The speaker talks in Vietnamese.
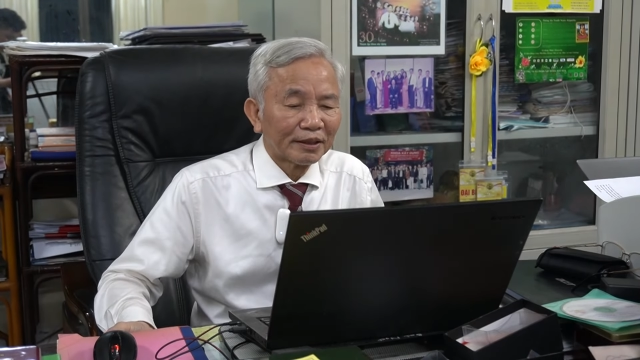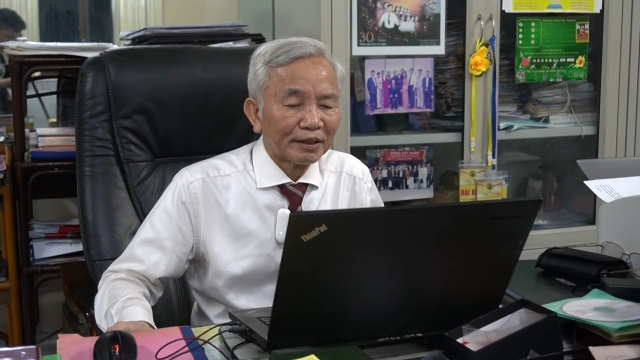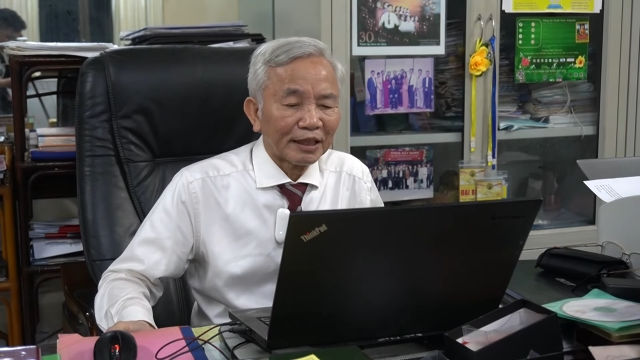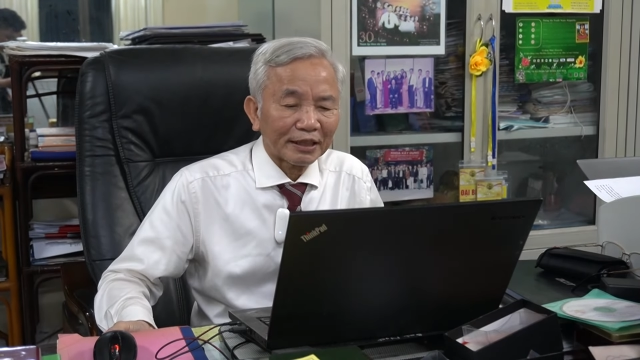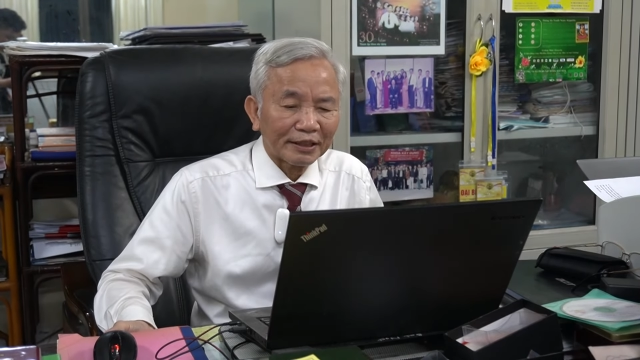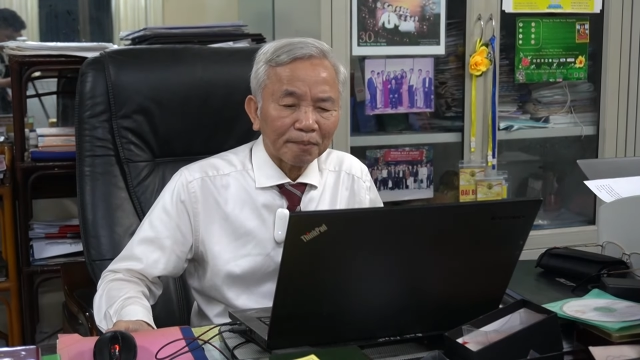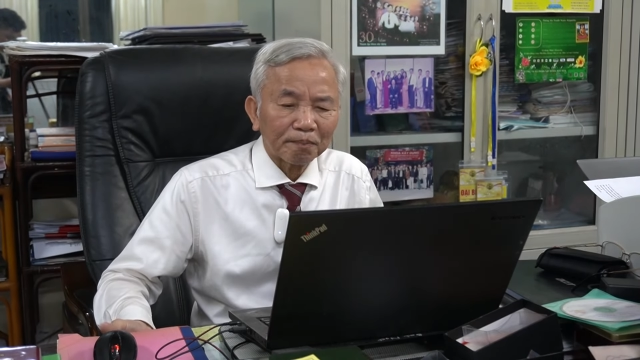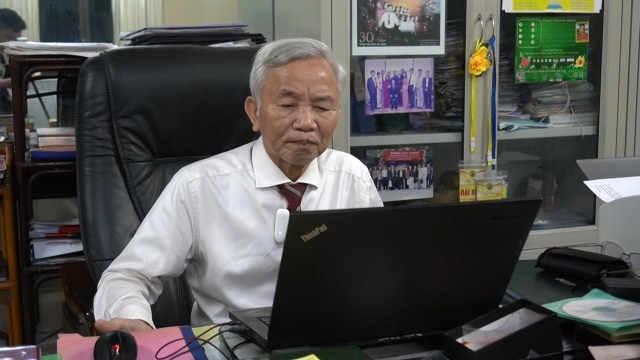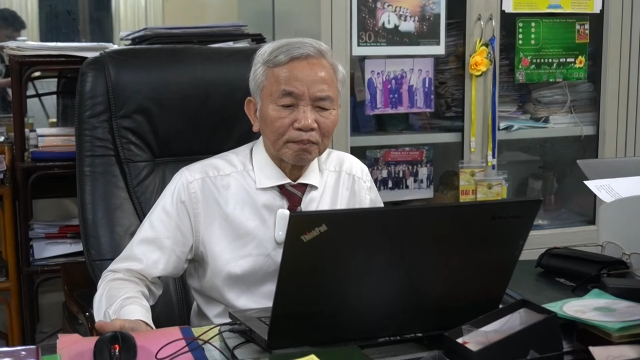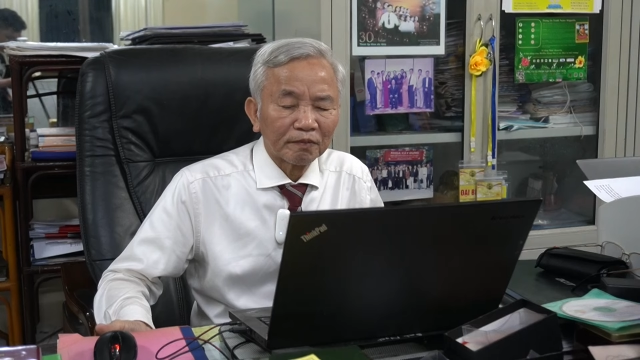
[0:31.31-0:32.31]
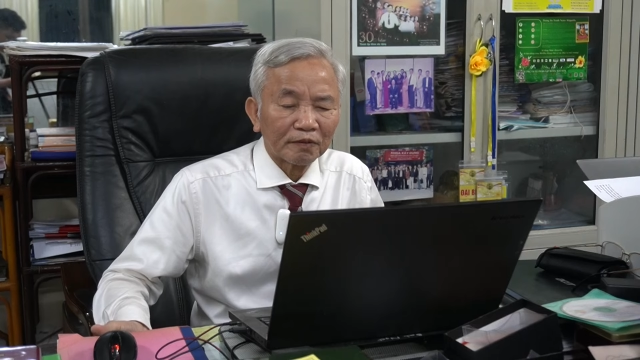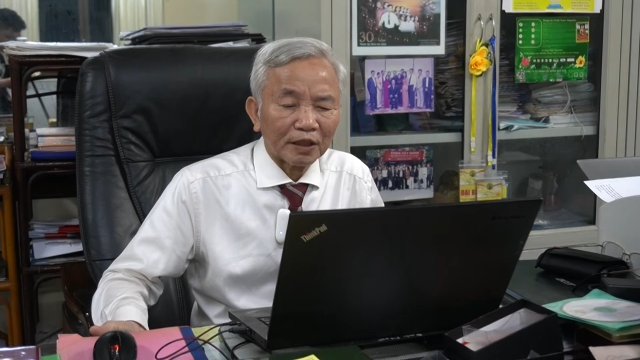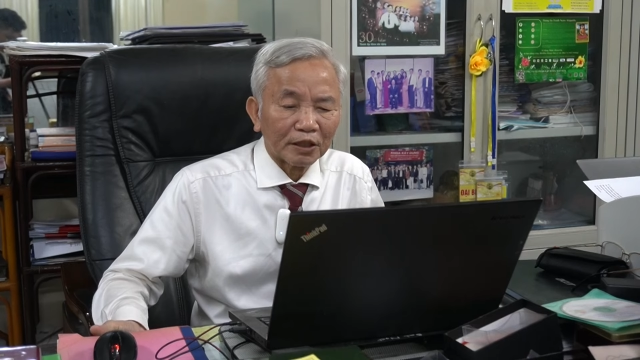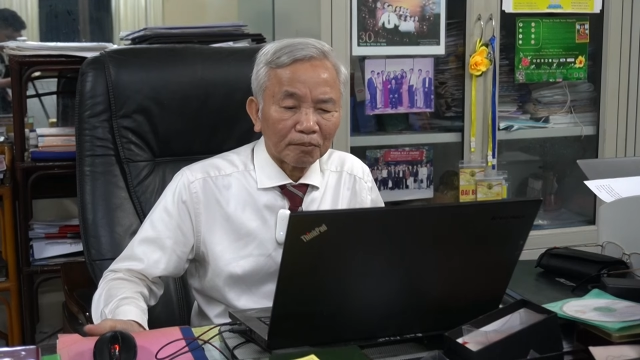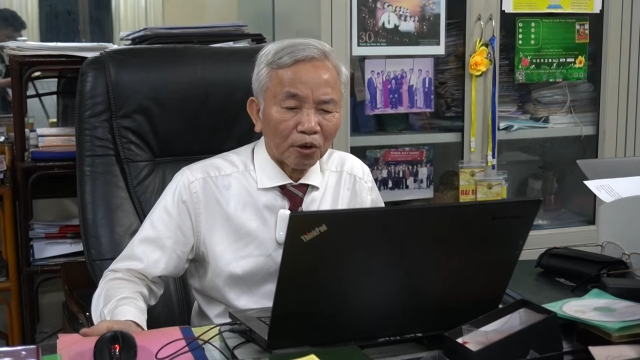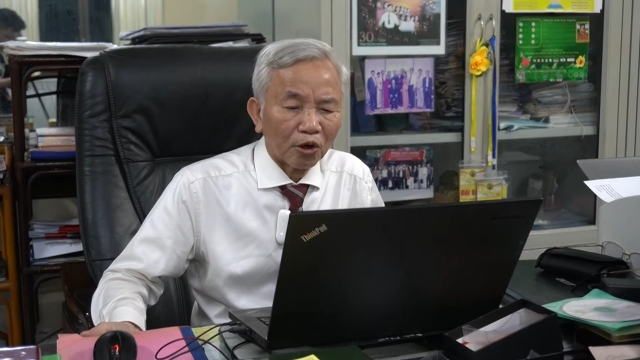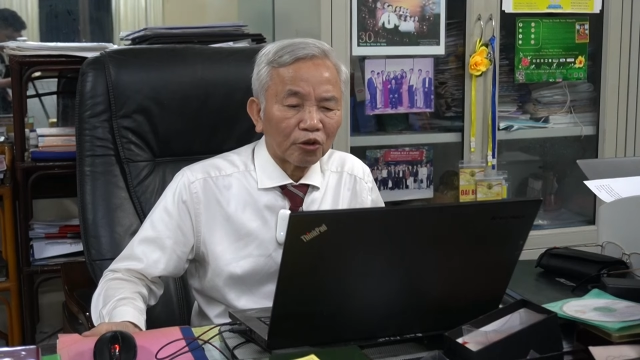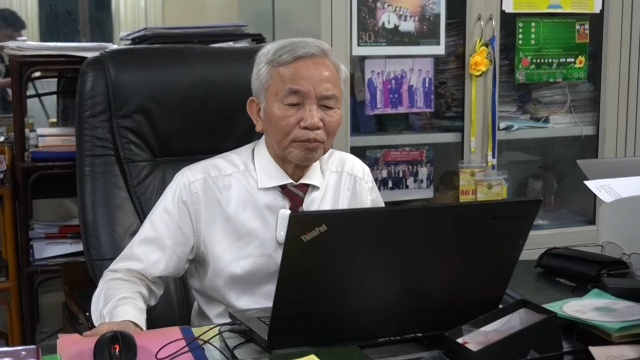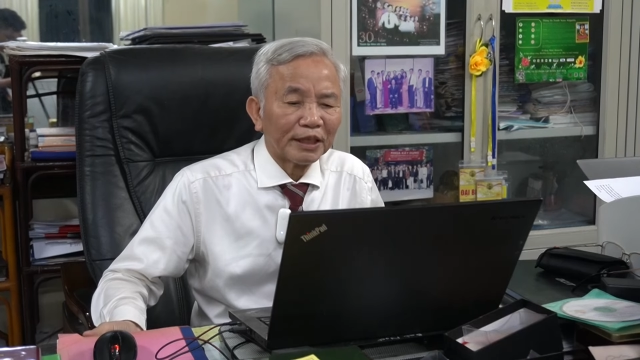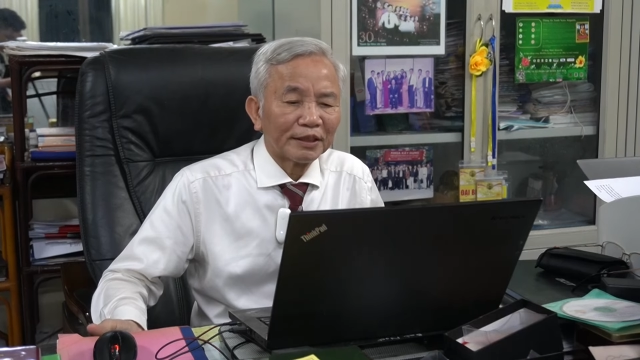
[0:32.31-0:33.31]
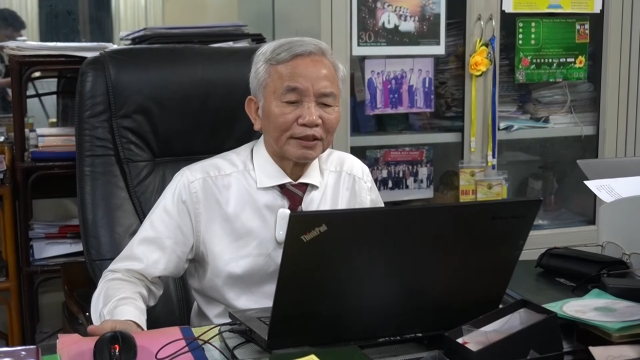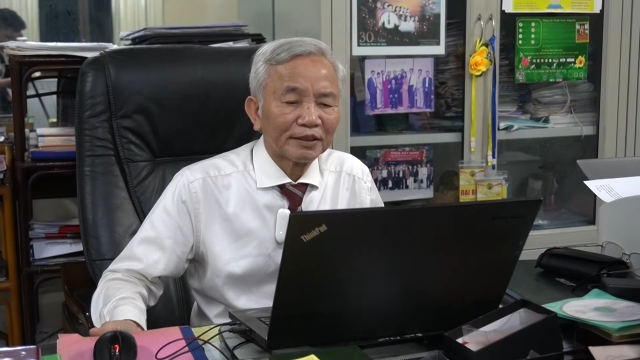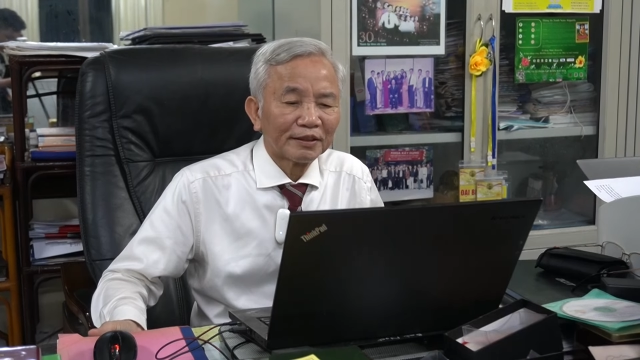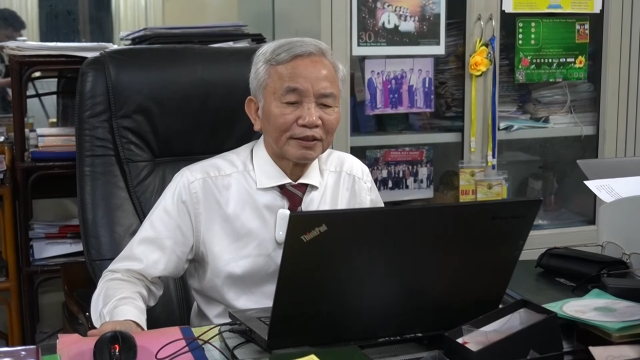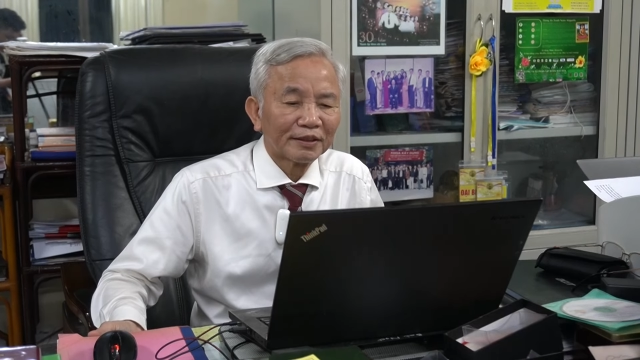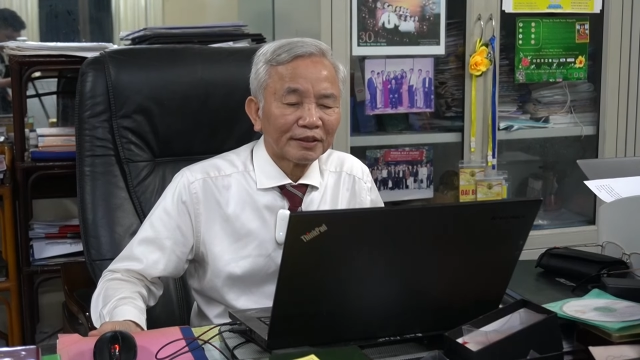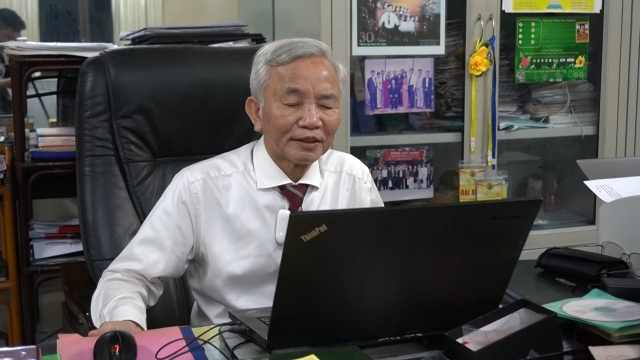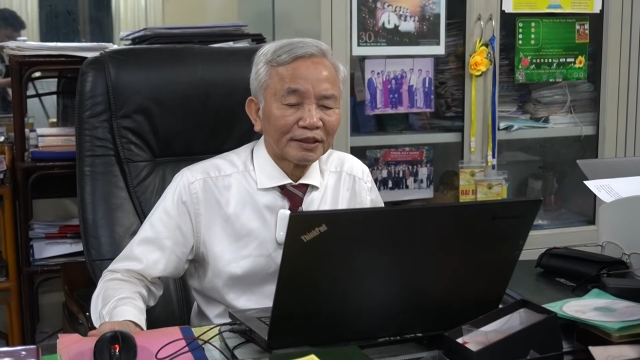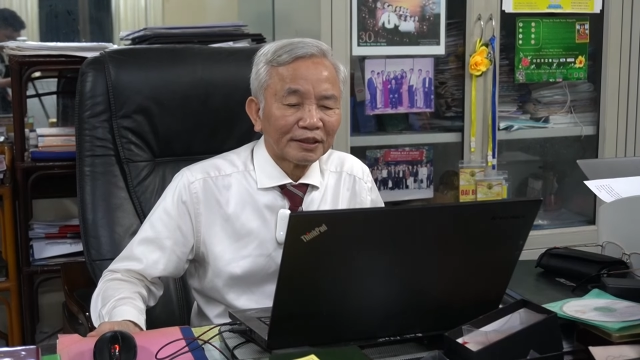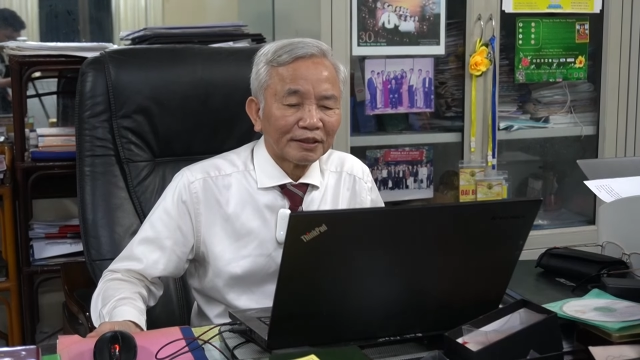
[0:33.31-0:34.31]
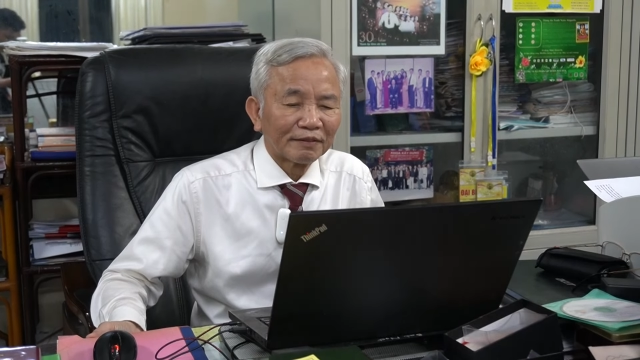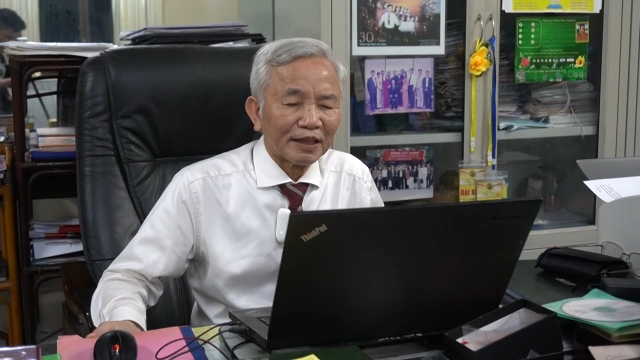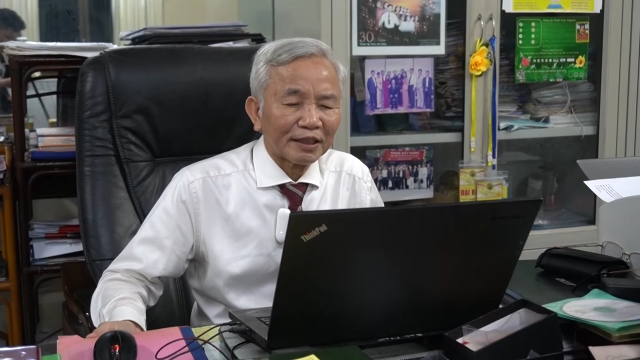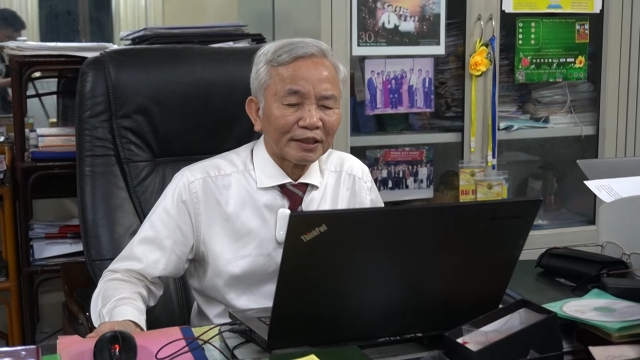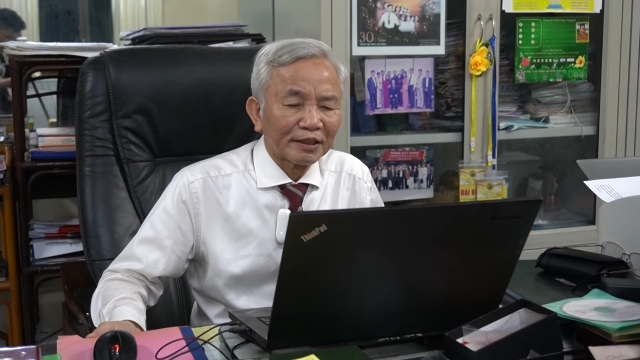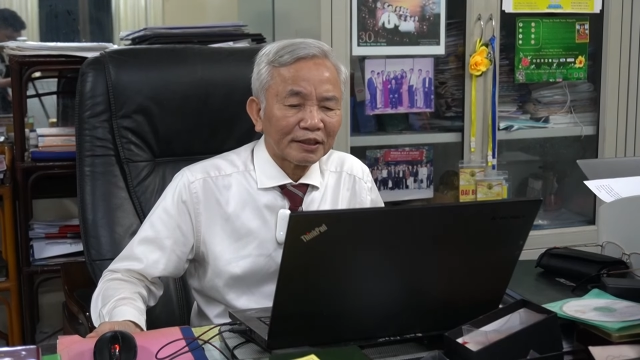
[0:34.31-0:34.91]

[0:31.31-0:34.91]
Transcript: là chấp vào cái mộ của mình và